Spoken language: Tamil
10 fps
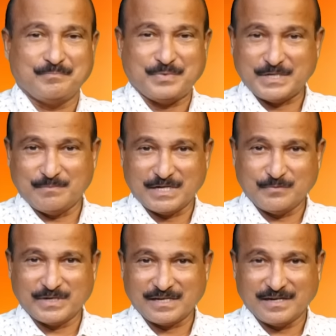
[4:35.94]

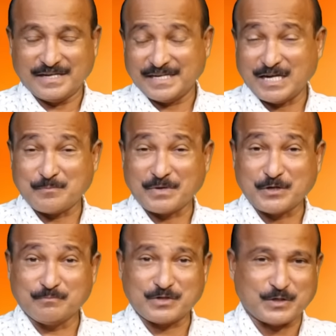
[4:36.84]
பிரியமானவர்களை
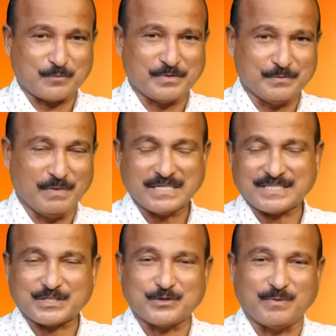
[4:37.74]
நன்மையும் கருபையும்
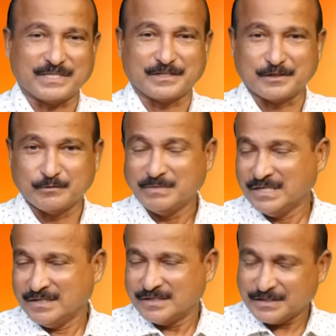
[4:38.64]
ஆசீர்வாதங்களும்
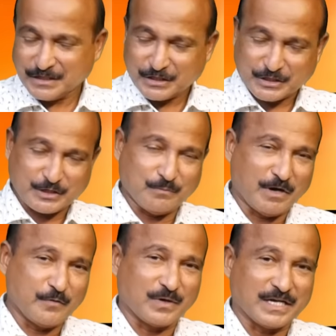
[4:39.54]

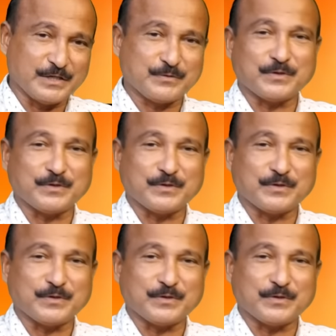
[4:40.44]
நிச்சயமாய் உங்களை